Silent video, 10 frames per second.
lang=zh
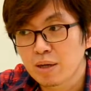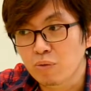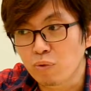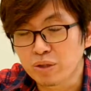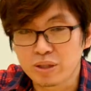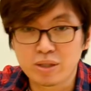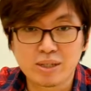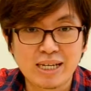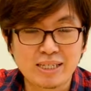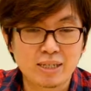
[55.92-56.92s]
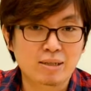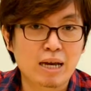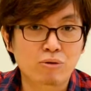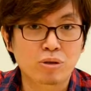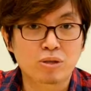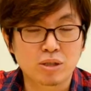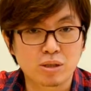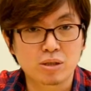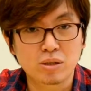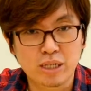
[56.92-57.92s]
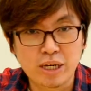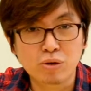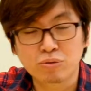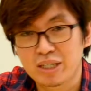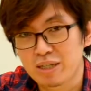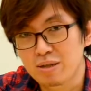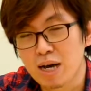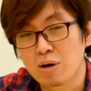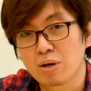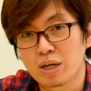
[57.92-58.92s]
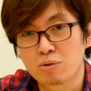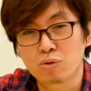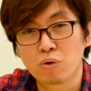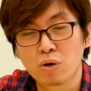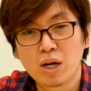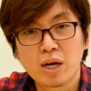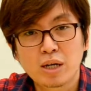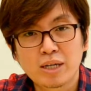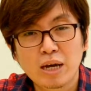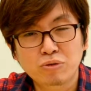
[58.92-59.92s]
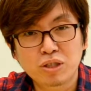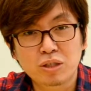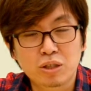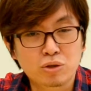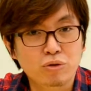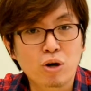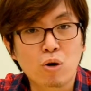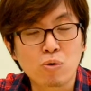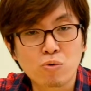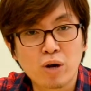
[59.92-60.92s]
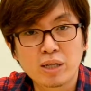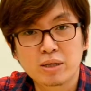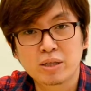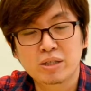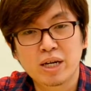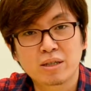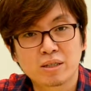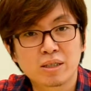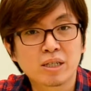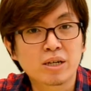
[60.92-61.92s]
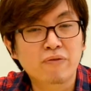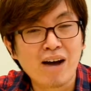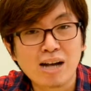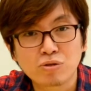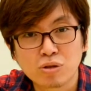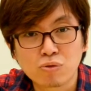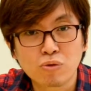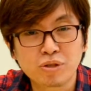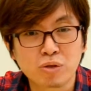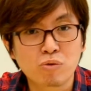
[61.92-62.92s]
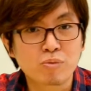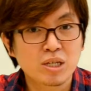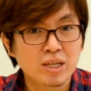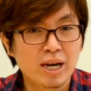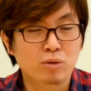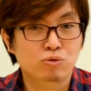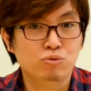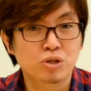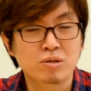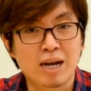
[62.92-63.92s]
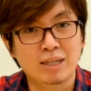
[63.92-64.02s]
我其实在这个单元其实也有提到很多，要进行所谓宏观的这样子的一个发掘的过程，我们应该要注意哪